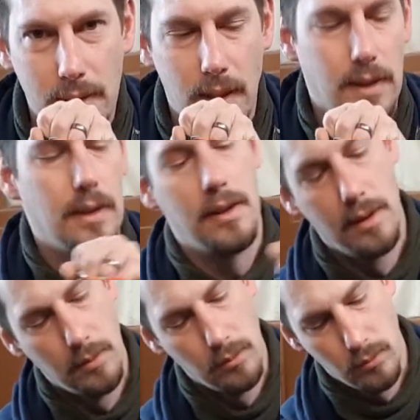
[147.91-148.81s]
das ist
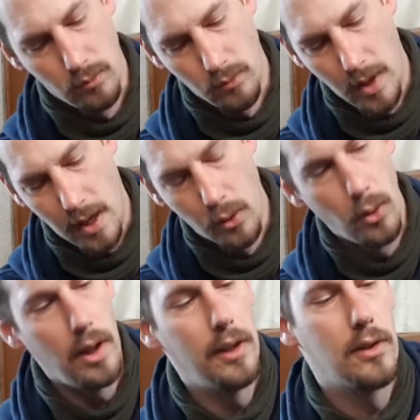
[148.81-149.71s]
ein ja,
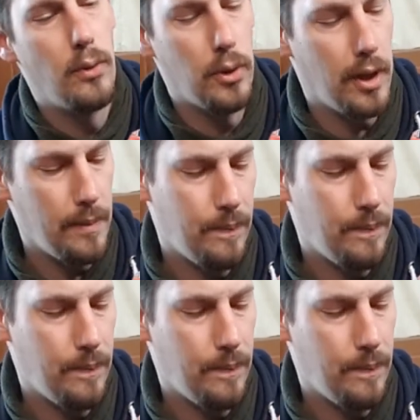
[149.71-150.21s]
rötliches Futter.